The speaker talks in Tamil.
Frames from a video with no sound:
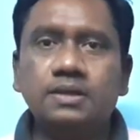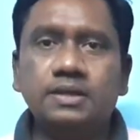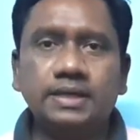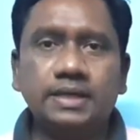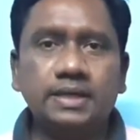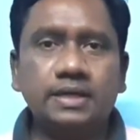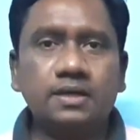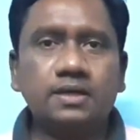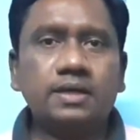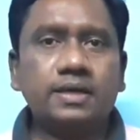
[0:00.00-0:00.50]

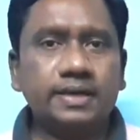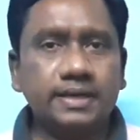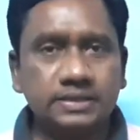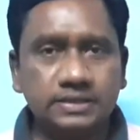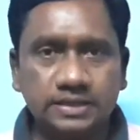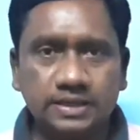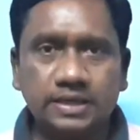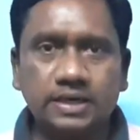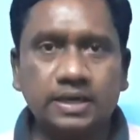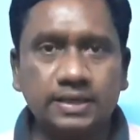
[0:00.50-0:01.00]
ஏன்னா நிறைய
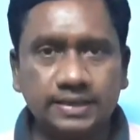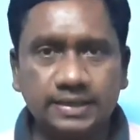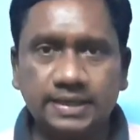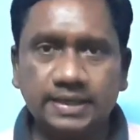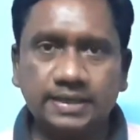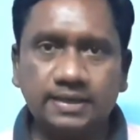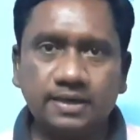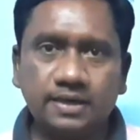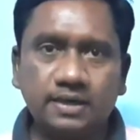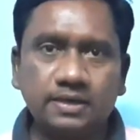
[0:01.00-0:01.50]
சென்டரில்
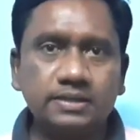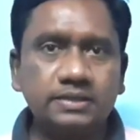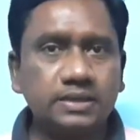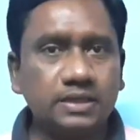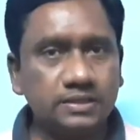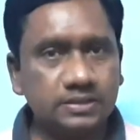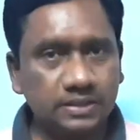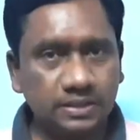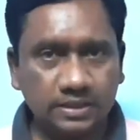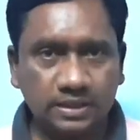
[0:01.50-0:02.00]
கேட்குறாங்க சில
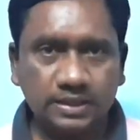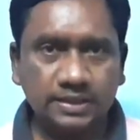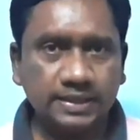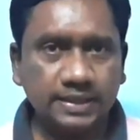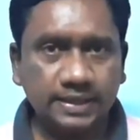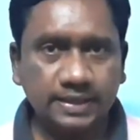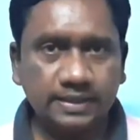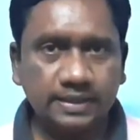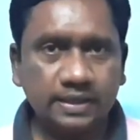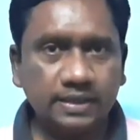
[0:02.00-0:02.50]
சென்டரில்
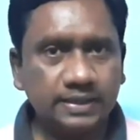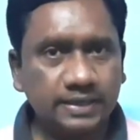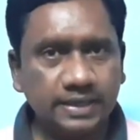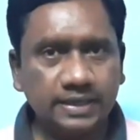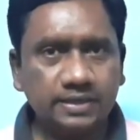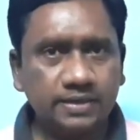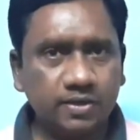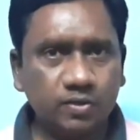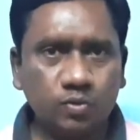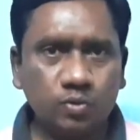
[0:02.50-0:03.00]
கேட்கல
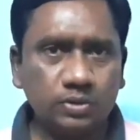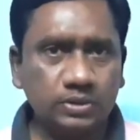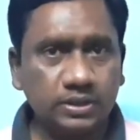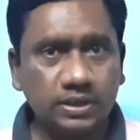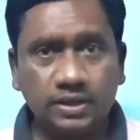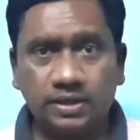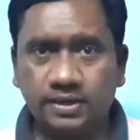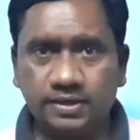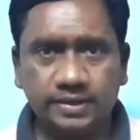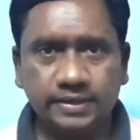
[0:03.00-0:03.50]
கேட்டால்
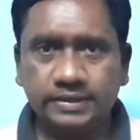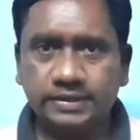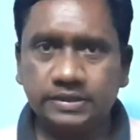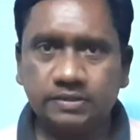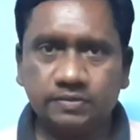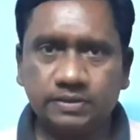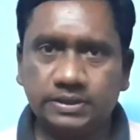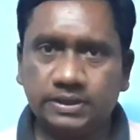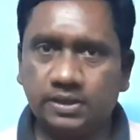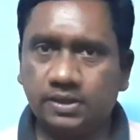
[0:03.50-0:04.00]
கொடுத்தலாம் இல்லாட்டி
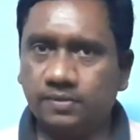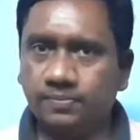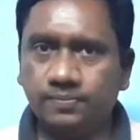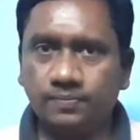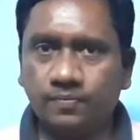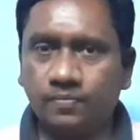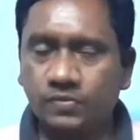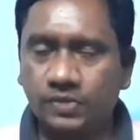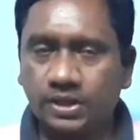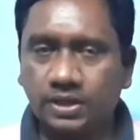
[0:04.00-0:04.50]
எடுத்துகிட்டு வந்துடலாம்
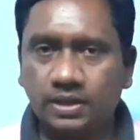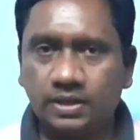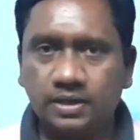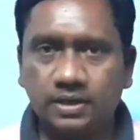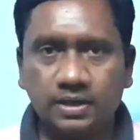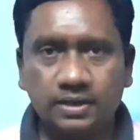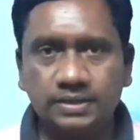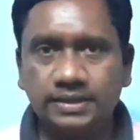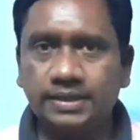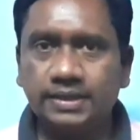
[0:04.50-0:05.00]

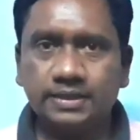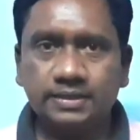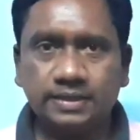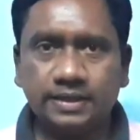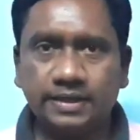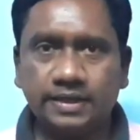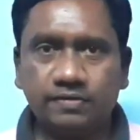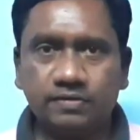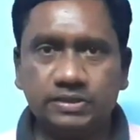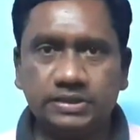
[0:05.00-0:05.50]
அதனால் அதையும் நீங்கள்
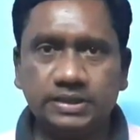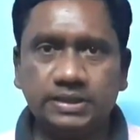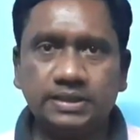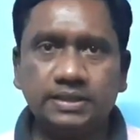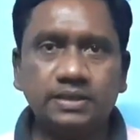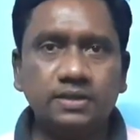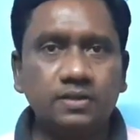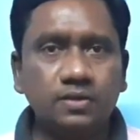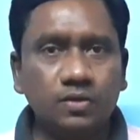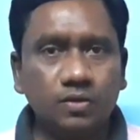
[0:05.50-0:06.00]
தயாராக வச்சுக்கோங்க
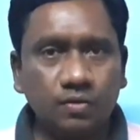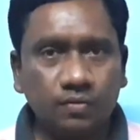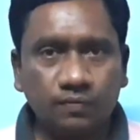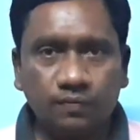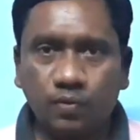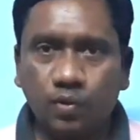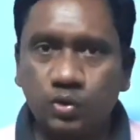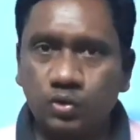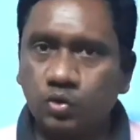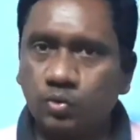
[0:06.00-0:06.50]

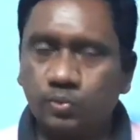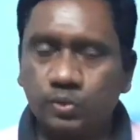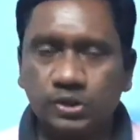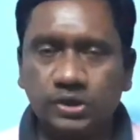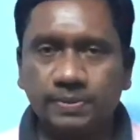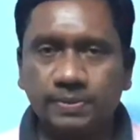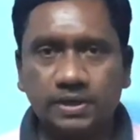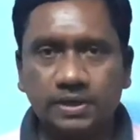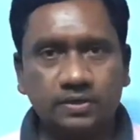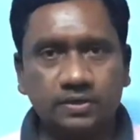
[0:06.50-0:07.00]
ஃபோட்டோ
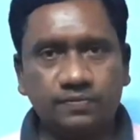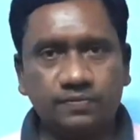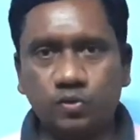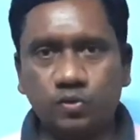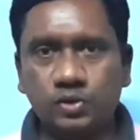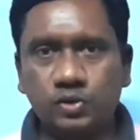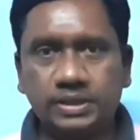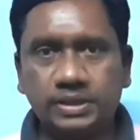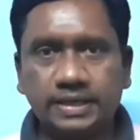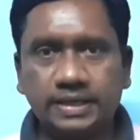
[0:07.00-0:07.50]
முக்கியமாக ரெண்டு
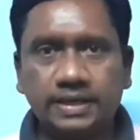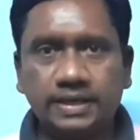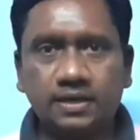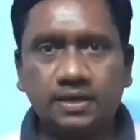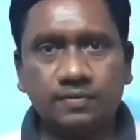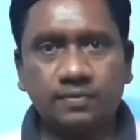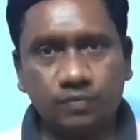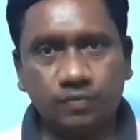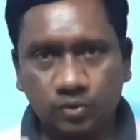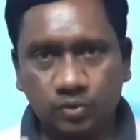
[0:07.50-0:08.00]
ஃபோட்டோ
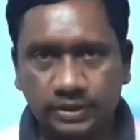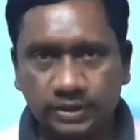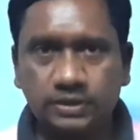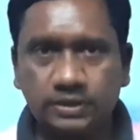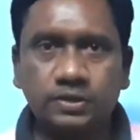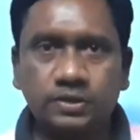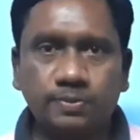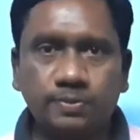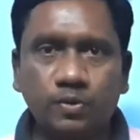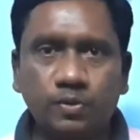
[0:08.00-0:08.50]
கேட்குறாங்க ஃபோட்டோ
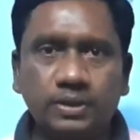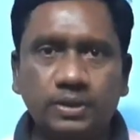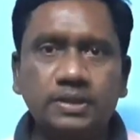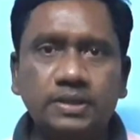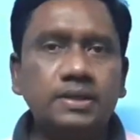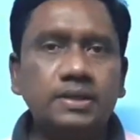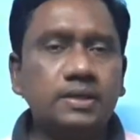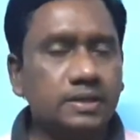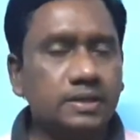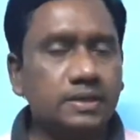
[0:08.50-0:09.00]
எடுத்துகிட்டு போங்க
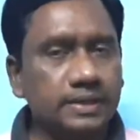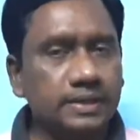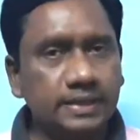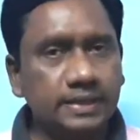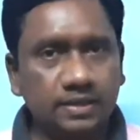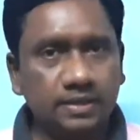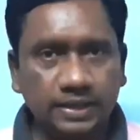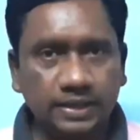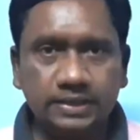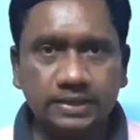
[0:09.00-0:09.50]

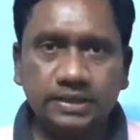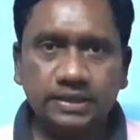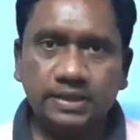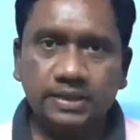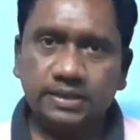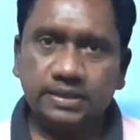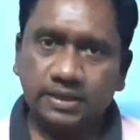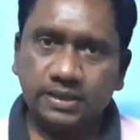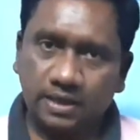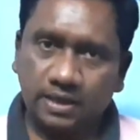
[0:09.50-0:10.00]
நீங்கள்
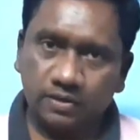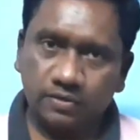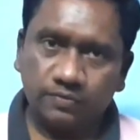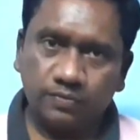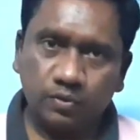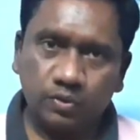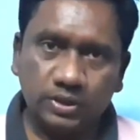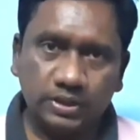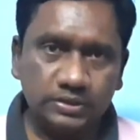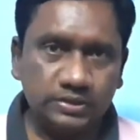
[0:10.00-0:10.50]
ரெண்டுன்றதை நாலு
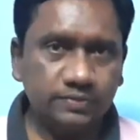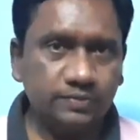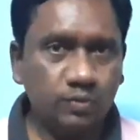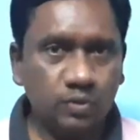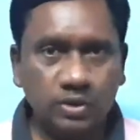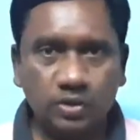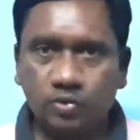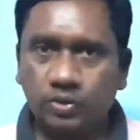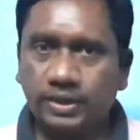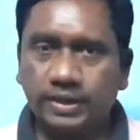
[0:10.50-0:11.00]
ஃபோட்டோ அஞ்சு
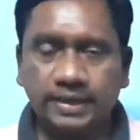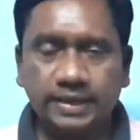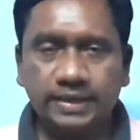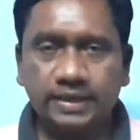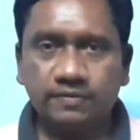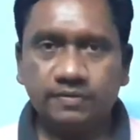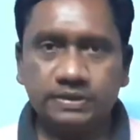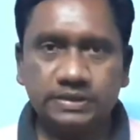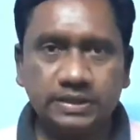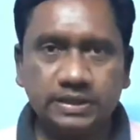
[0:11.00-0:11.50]
ஃபோட்டோ கூட
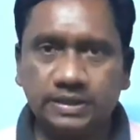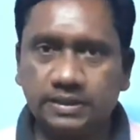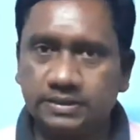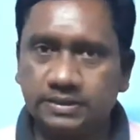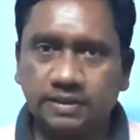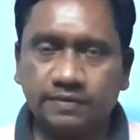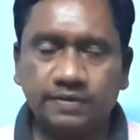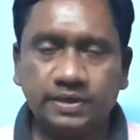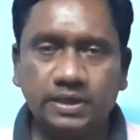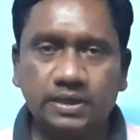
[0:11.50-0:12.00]
கையில் வச்சுருங்க
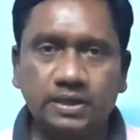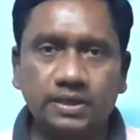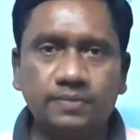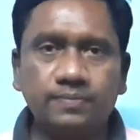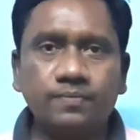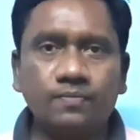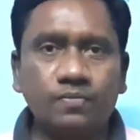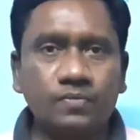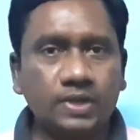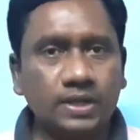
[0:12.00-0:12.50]
தவறு இல்லை
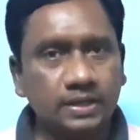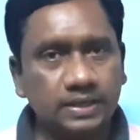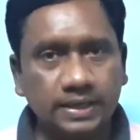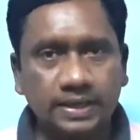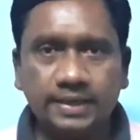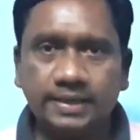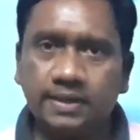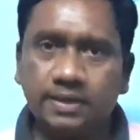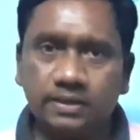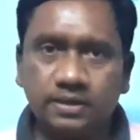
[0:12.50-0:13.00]

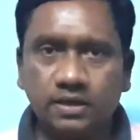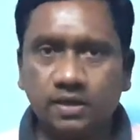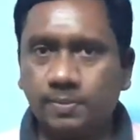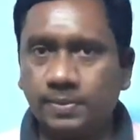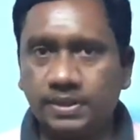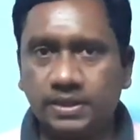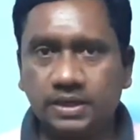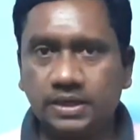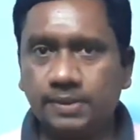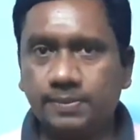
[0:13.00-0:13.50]
என்றைக்காவது தான்
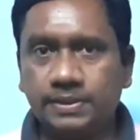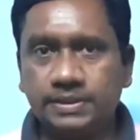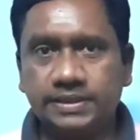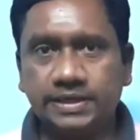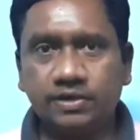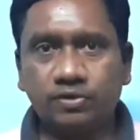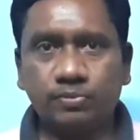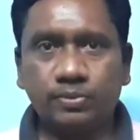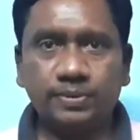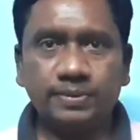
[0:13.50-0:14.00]
நமக்கு கண்டிப்பாக
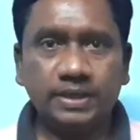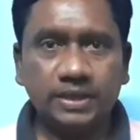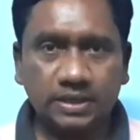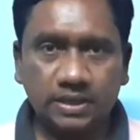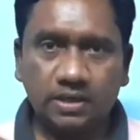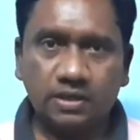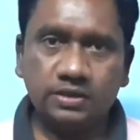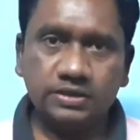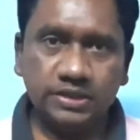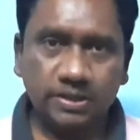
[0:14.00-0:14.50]
தேவைப்படும் இங்கே
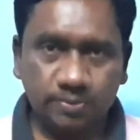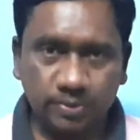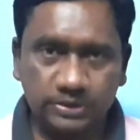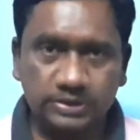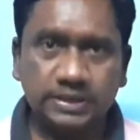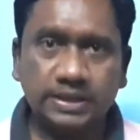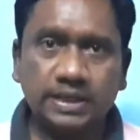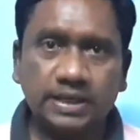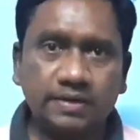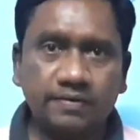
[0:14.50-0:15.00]
காலேஜில்
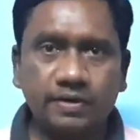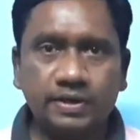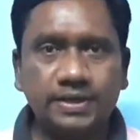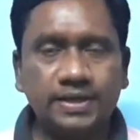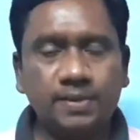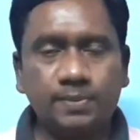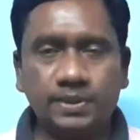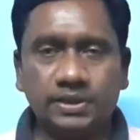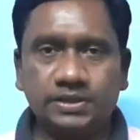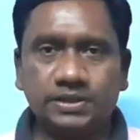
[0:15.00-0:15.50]
போய் சேர்ற
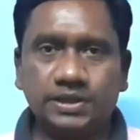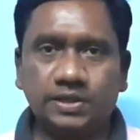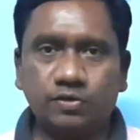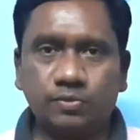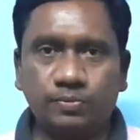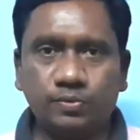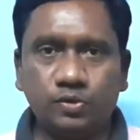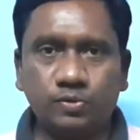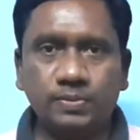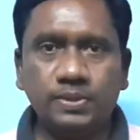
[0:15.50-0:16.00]
வரைக்கும் நமக்கு
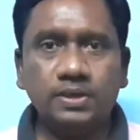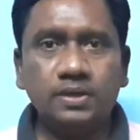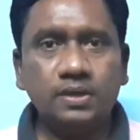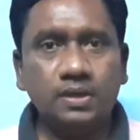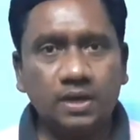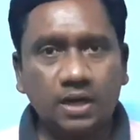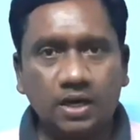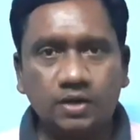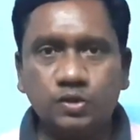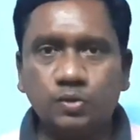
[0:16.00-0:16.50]
தேவைப்படும்
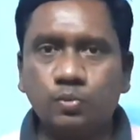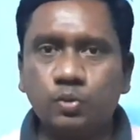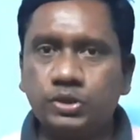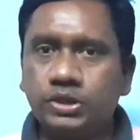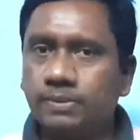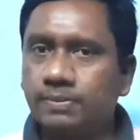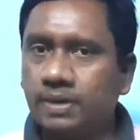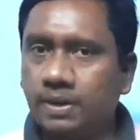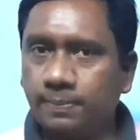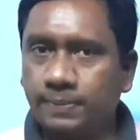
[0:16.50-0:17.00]
அதுவும்
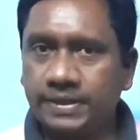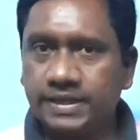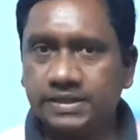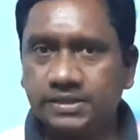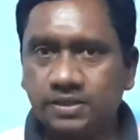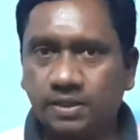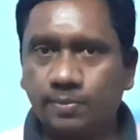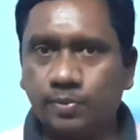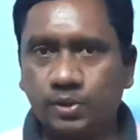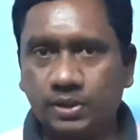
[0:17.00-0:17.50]
முக்கியமாக
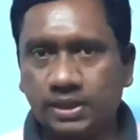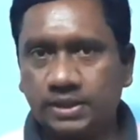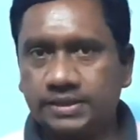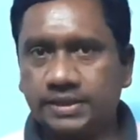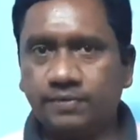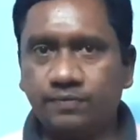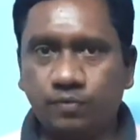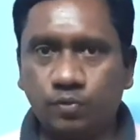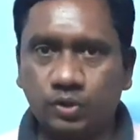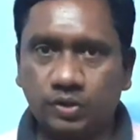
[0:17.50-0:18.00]
அப்ளிகேஷனில் போட்ட
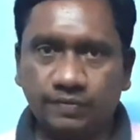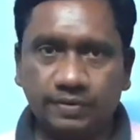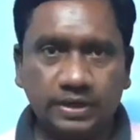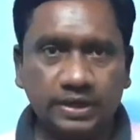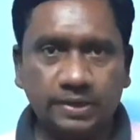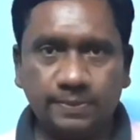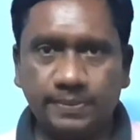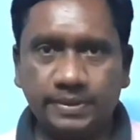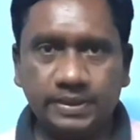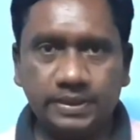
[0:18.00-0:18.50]
அதே ஃபோட்டோவை
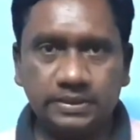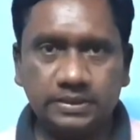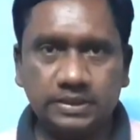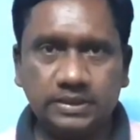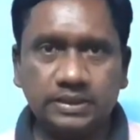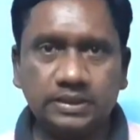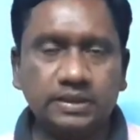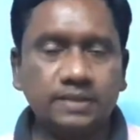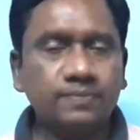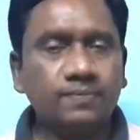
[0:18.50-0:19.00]
கண்டிப்பாக
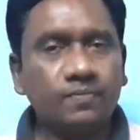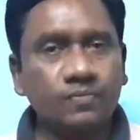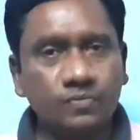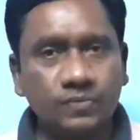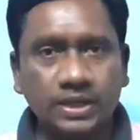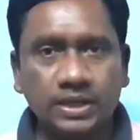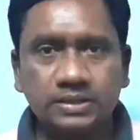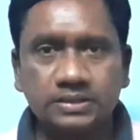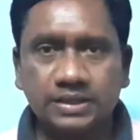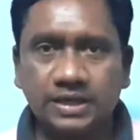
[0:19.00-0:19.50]
எடுத்துக்கங்க
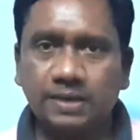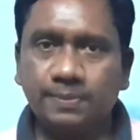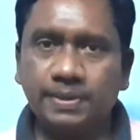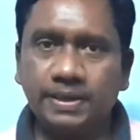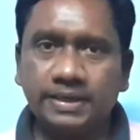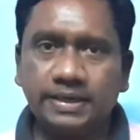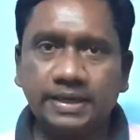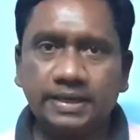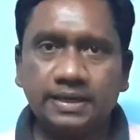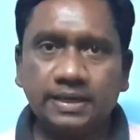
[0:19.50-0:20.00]
சில
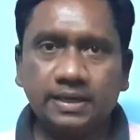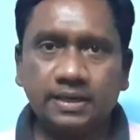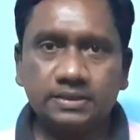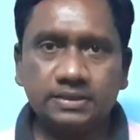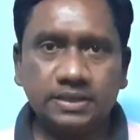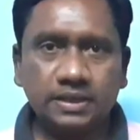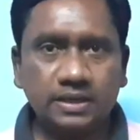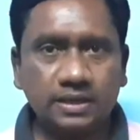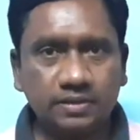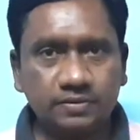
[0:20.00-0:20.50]
பேர் கேட்டாங்க
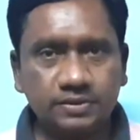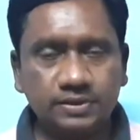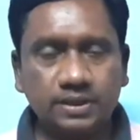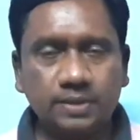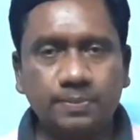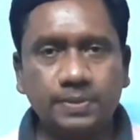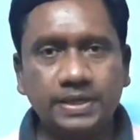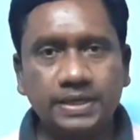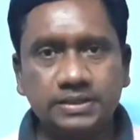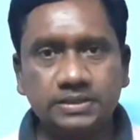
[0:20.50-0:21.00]
சார் நாங்கள் வந்து
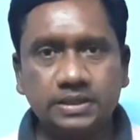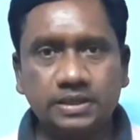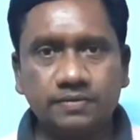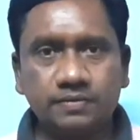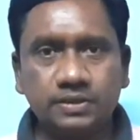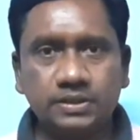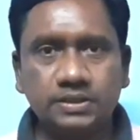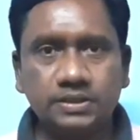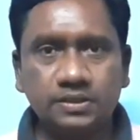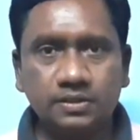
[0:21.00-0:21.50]
அப்ளிகேஷனில்
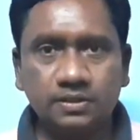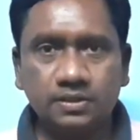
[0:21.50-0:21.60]
வந்து